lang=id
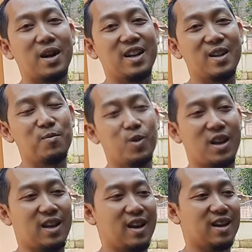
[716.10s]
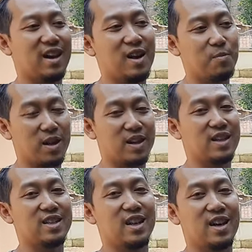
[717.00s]
ban ini murah ya kan karena banyak
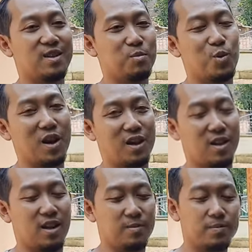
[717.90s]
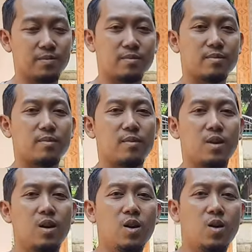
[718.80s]
kecil kan murah ya
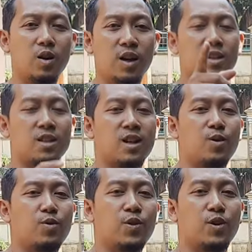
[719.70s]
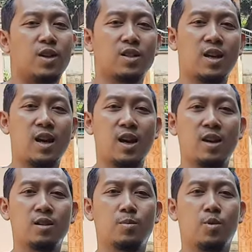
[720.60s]
oke sekian dulu video dari
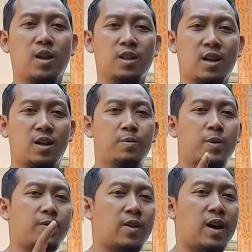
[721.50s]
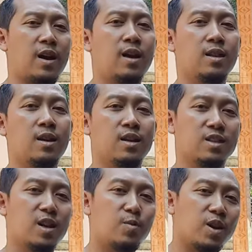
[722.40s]
saya semoga tayangan ini bermanfaat
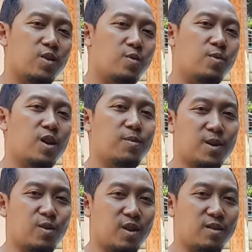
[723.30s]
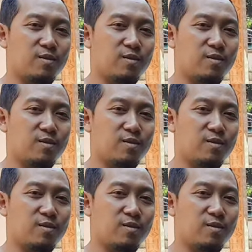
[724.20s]
assalamualaikum warahmatullahi